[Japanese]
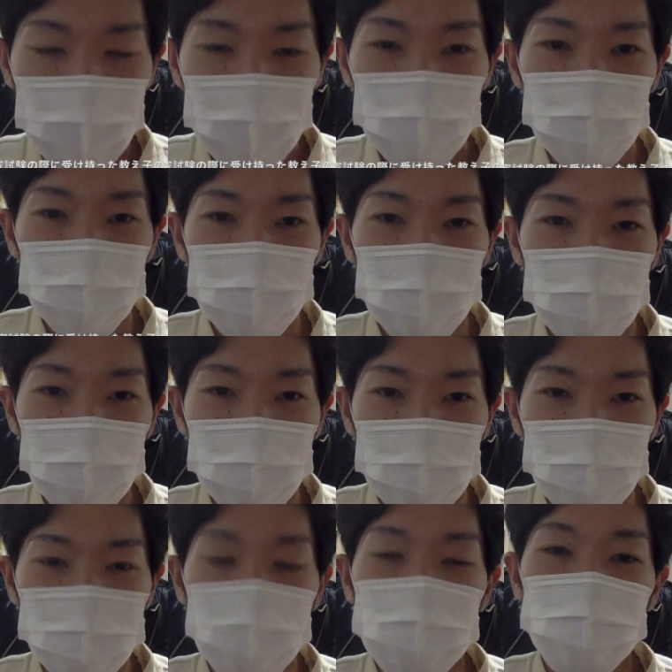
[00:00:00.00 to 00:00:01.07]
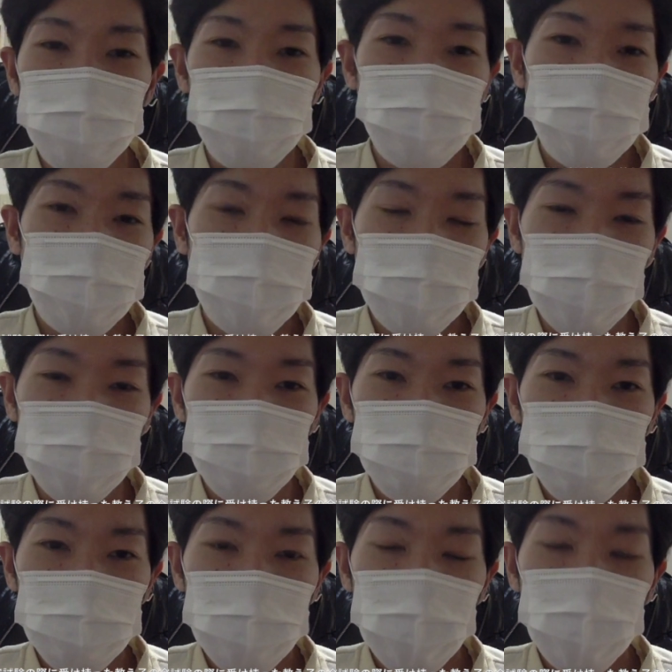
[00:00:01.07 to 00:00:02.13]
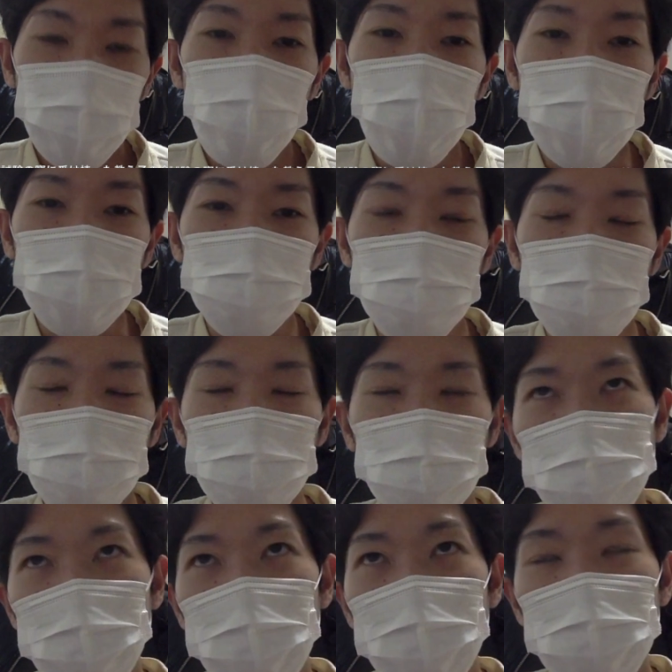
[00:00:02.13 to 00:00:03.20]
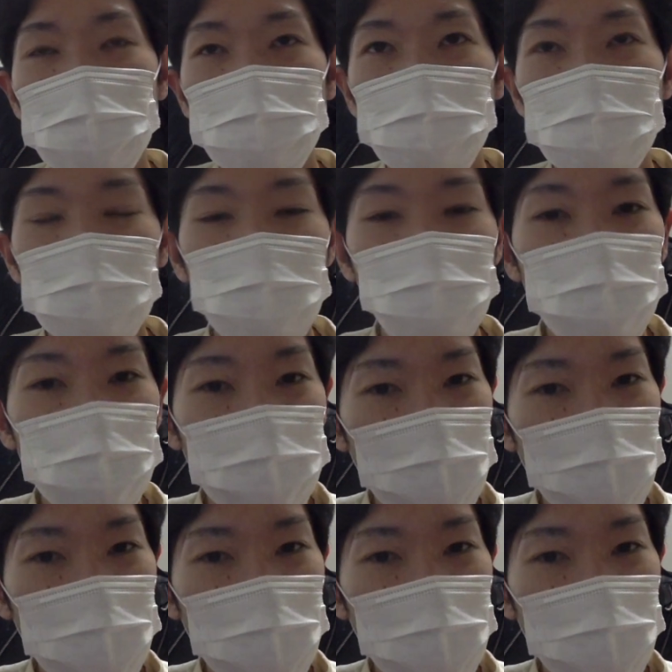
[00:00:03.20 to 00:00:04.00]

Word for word: えー、プラス逆転合格ということで、まあ、基本的に